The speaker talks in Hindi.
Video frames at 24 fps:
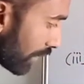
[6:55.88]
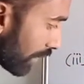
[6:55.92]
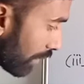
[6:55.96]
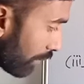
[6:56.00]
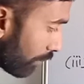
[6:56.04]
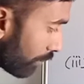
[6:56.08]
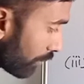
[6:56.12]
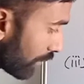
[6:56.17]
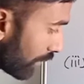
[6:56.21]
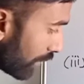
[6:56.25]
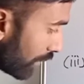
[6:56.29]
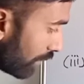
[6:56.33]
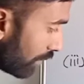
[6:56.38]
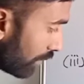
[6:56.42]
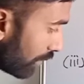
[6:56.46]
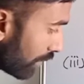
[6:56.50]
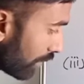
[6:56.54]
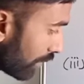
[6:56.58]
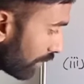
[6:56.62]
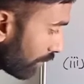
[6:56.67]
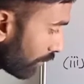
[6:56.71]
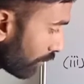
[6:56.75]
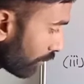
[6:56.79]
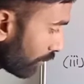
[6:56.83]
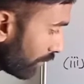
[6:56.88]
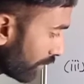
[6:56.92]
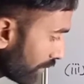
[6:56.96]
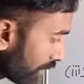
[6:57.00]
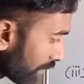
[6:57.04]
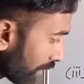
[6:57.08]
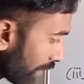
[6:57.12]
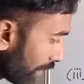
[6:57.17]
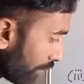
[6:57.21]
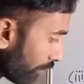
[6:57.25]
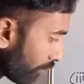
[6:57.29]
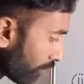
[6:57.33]
एकम तीन तीन दूनी
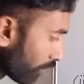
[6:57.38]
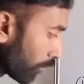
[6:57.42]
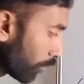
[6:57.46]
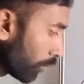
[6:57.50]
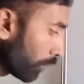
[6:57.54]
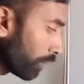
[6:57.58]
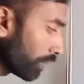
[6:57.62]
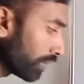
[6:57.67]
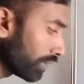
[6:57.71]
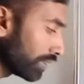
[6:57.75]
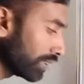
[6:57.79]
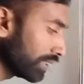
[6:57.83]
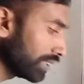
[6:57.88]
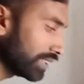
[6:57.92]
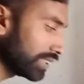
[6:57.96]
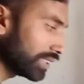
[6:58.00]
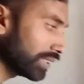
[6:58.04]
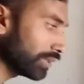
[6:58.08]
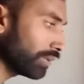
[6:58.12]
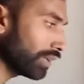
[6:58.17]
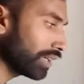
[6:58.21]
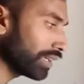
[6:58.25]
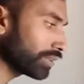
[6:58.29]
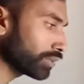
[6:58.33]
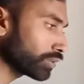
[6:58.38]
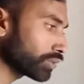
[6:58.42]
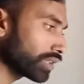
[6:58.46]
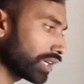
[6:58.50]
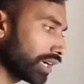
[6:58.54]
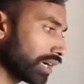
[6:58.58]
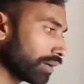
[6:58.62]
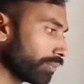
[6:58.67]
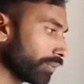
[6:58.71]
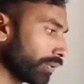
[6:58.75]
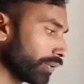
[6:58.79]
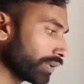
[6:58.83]
छः ऊपर नीचे वाला तो
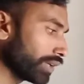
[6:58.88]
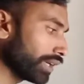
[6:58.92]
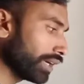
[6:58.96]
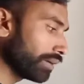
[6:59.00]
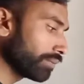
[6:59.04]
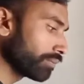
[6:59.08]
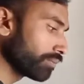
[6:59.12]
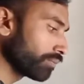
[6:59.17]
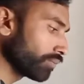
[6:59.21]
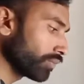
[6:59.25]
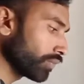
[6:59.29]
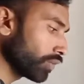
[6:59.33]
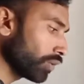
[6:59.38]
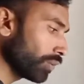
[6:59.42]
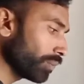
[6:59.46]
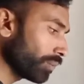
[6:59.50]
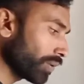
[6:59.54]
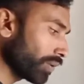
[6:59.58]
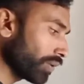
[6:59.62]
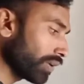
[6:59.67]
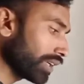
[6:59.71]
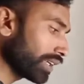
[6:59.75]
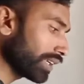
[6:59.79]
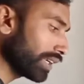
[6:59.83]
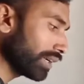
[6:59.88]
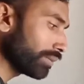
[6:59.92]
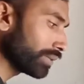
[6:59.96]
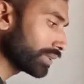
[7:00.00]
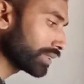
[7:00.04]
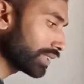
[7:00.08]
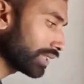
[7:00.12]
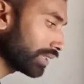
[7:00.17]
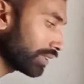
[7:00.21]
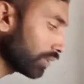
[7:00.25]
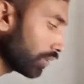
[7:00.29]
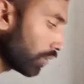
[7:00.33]
साफ हो गया ऊपर वाला क्या
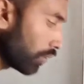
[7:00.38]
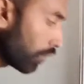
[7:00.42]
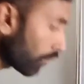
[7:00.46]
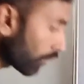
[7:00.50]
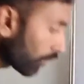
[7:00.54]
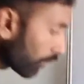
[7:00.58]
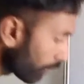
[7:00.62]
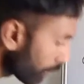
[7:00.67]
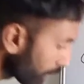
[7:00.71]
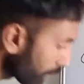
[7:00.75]
बच रहा दो और दो